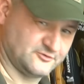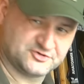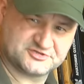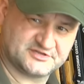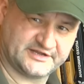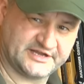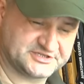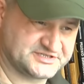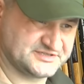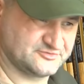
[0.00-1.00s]
Точно
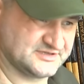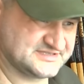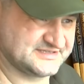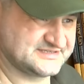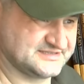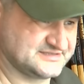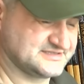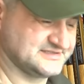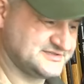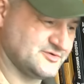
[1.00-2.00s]
такая же ситуация, кстати,
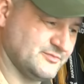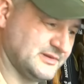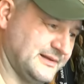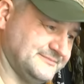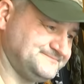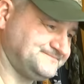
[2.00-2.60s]
с лосем была.